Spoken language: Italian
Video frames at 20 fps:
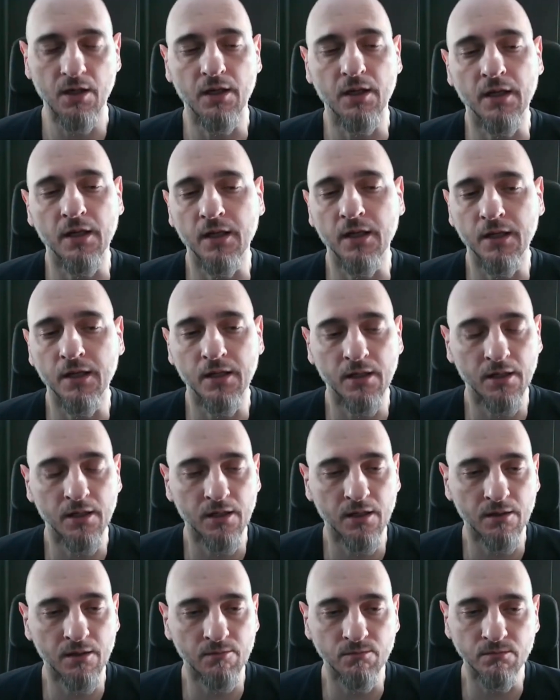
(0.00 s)

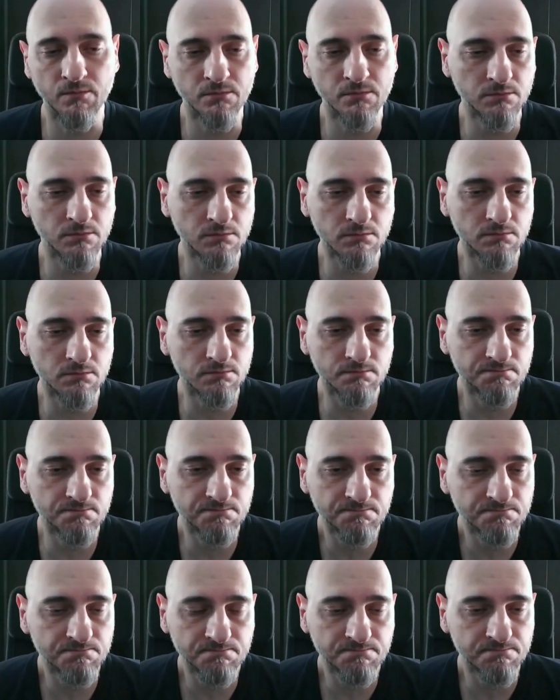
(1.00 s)
E, ehm,
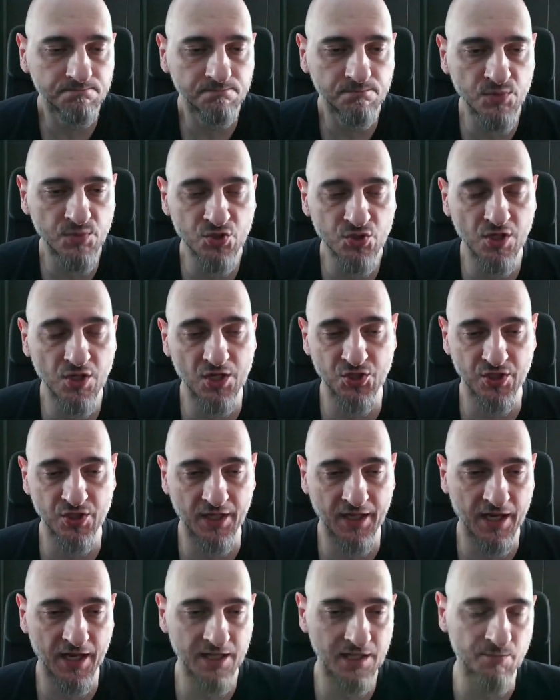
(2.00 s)
bisogna
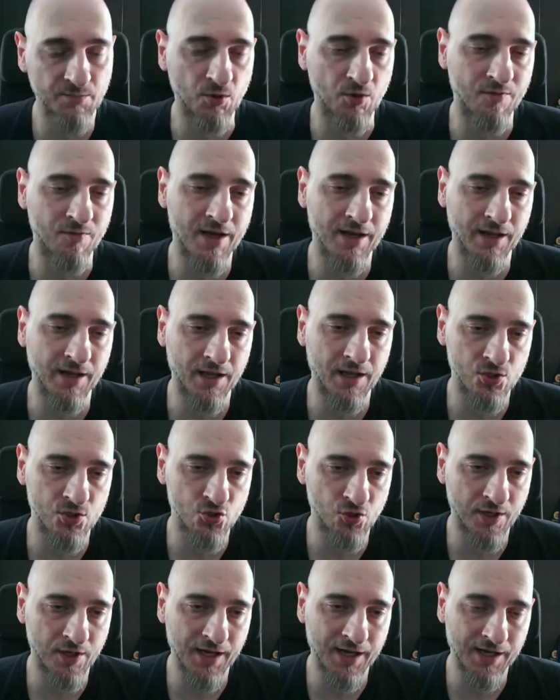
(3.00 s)
cercare di provare a
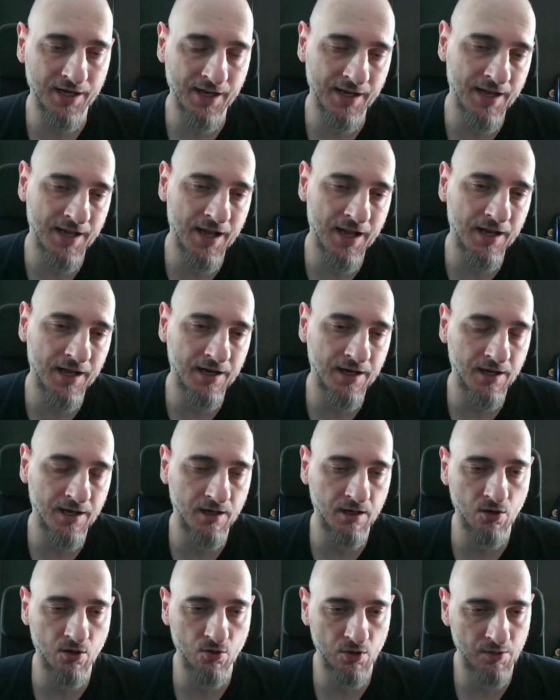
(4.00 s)
giocare la
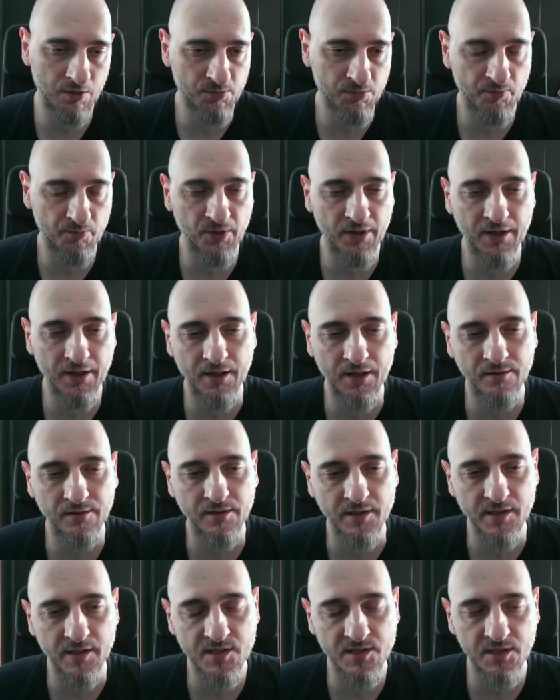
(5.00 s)
gara con le proprie
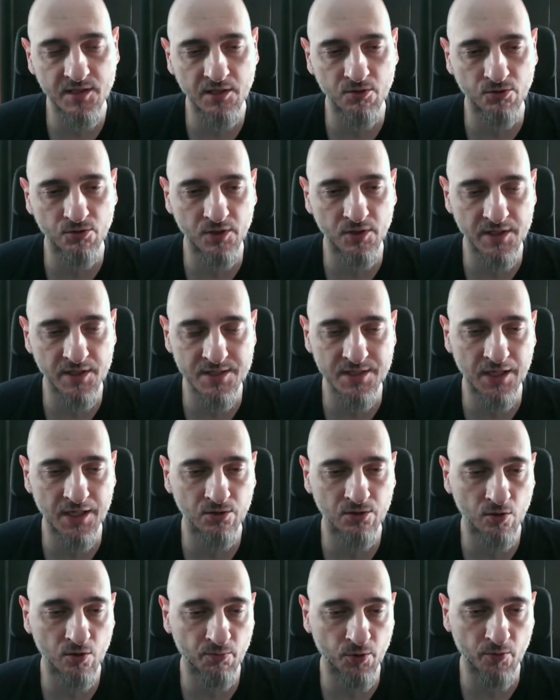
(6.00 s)
caratteristiche,
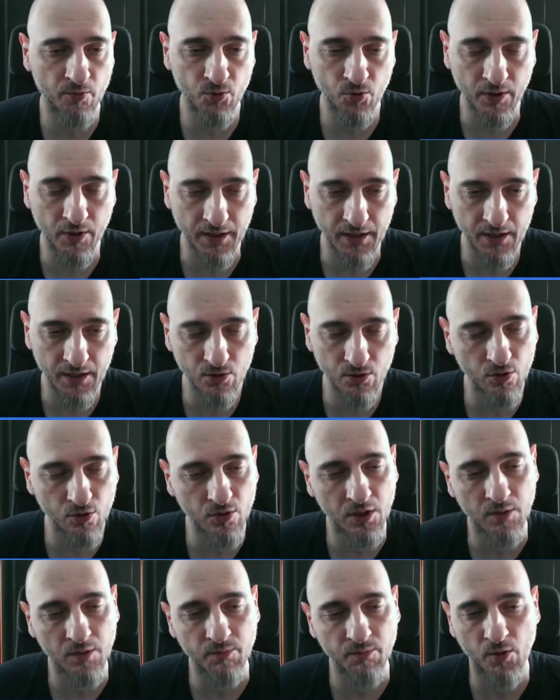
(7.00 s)
utilizzando il proprio
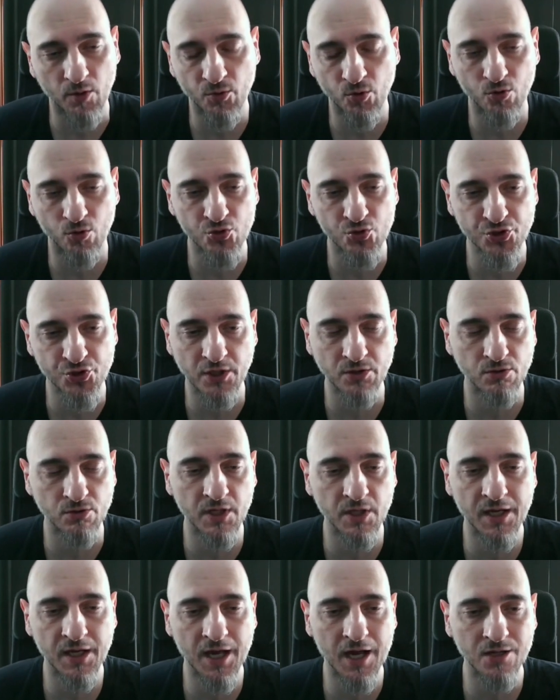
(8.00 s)
credo, il proprio concetto
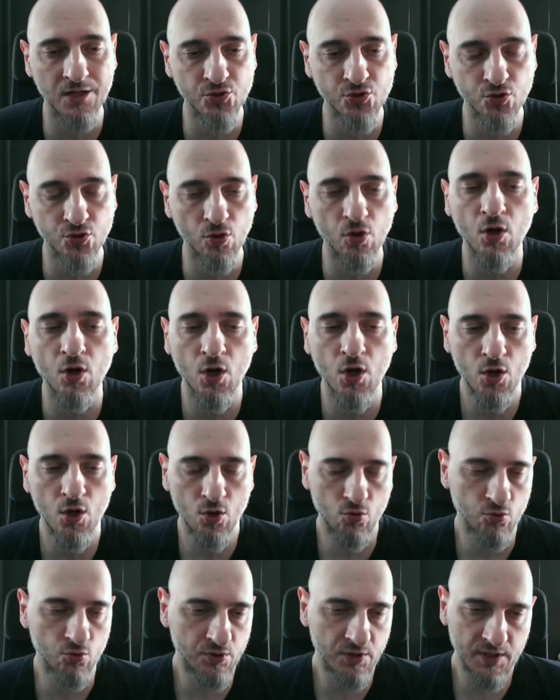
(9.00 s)
di calcio,
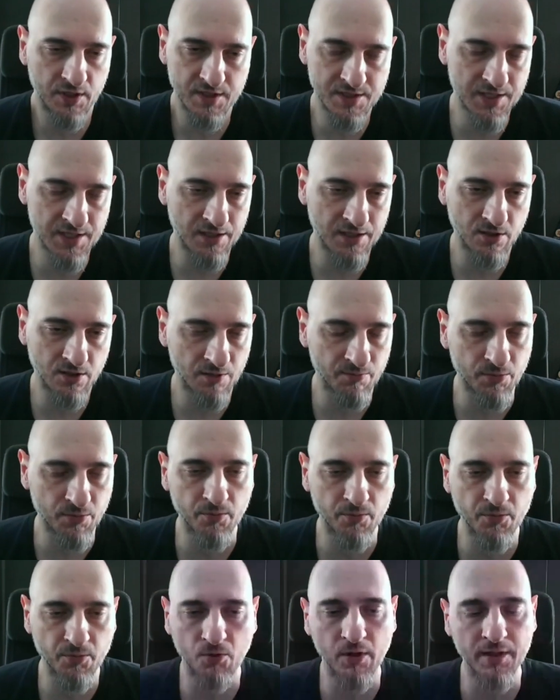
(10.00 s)
utilizzando le
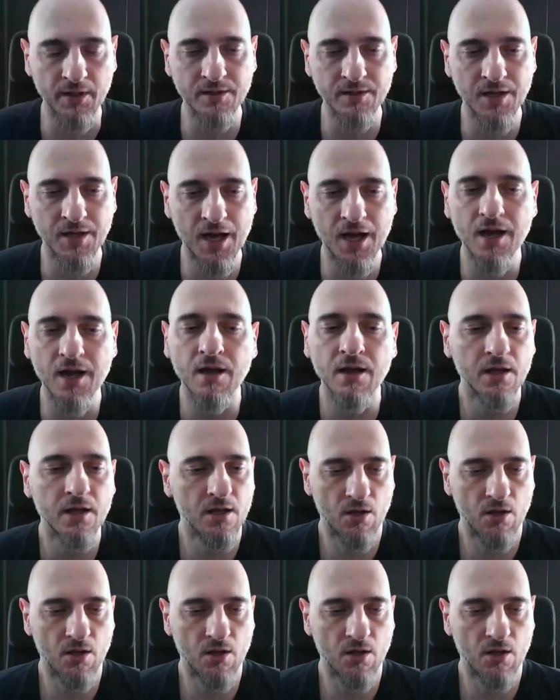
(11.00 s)
proprie qualità.